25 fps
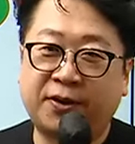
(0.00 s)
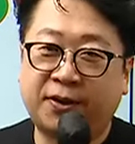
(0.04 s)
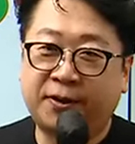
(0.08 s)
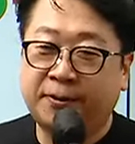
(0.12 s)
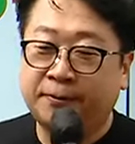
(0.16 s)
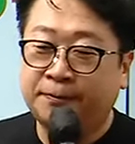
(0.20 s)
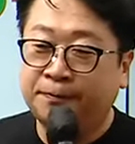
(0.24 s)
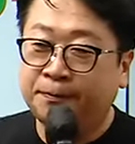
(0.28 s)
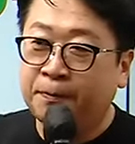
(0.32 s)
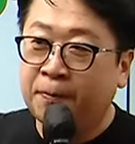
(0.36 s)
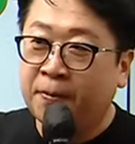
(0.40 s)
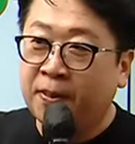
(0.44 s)
예.
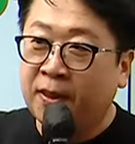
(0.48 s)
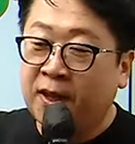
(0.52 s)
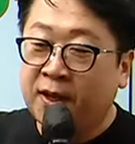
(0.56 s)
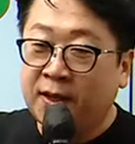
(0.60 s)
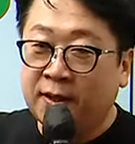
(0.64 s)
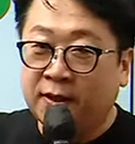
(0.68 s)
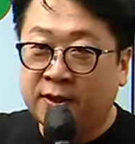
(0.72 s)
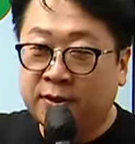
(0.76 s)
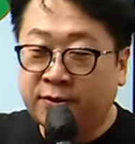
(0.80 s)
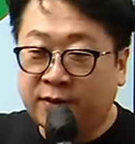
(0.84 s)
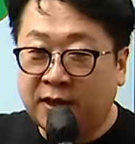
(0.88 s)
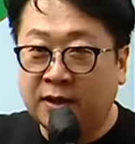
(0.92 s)

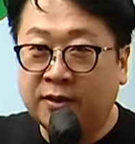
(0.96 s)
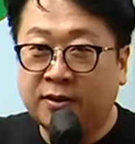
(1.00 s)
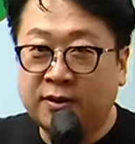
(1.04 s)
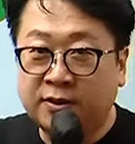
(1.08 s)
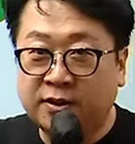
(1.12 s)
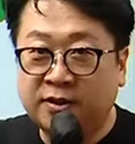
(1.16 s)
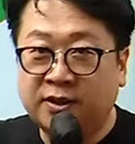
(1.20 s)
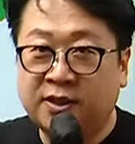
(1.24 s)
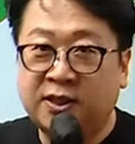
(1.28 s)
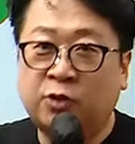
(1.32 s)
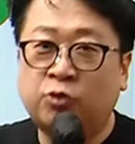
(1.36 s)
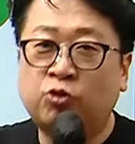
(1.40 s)
특강
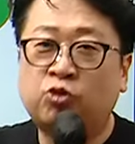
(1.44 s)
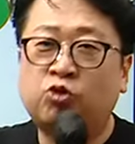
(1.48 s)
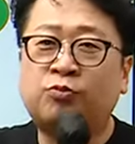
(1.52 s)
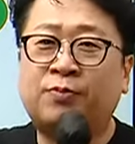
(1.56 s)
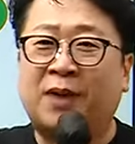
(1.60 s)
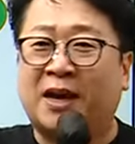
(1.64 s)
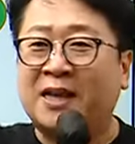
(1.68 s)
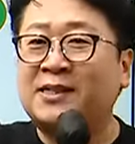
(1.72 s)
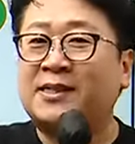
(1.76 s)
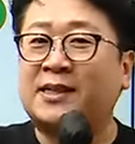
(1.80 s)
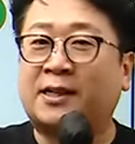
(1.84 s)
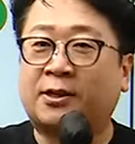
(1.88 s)
특특 시장 분수
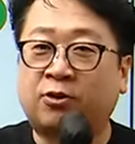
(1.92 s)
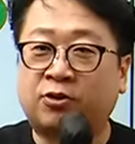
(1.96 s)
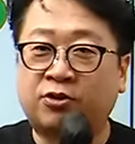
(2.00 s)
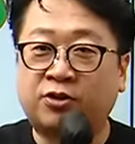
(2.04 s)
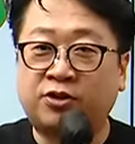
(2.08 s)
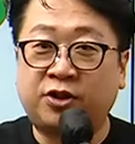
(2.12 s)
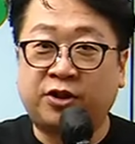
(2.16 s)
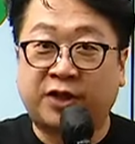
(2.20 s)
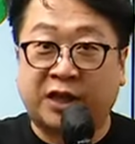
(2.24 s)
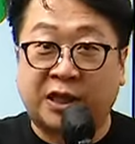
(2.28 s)
만짰거든요.